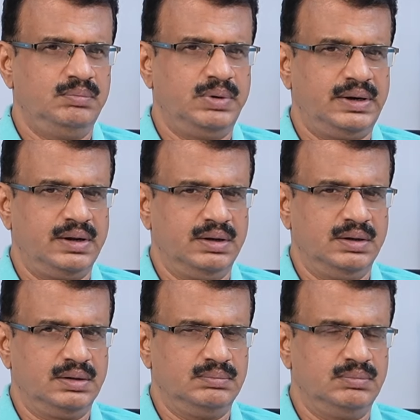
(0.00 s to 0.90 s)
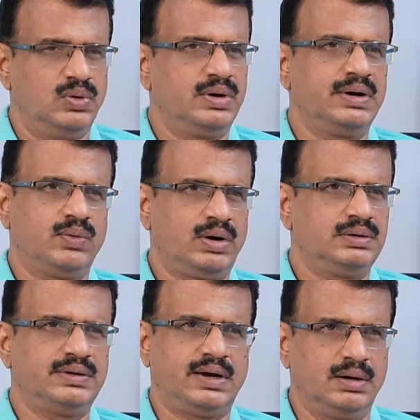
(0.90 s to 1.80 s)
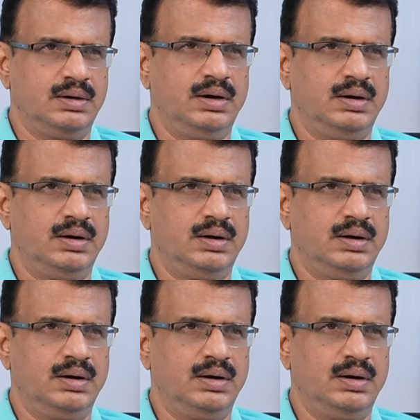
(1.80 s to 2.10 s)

బట్ మొన్నటి వరకు జగన్